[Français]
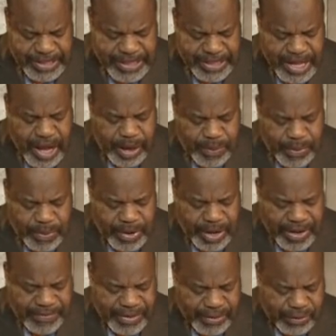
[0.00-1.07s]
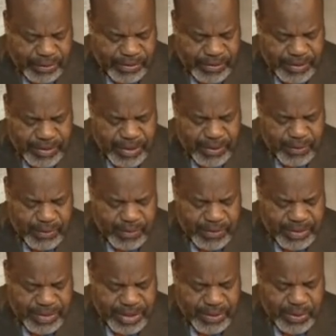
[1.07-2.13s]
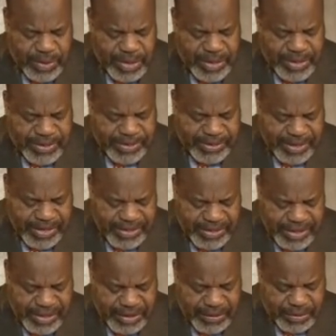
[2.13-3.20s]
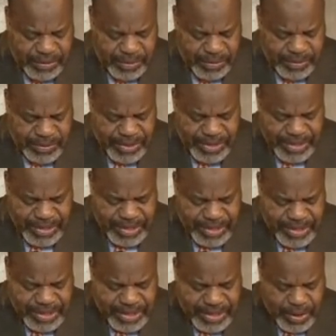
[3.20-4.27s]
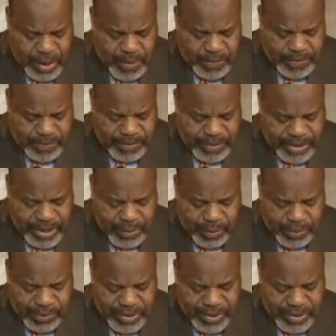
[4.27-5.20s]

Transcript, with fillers: en rapport avec ce qui nous est lu dans les scènes Écritures, comme que tout ce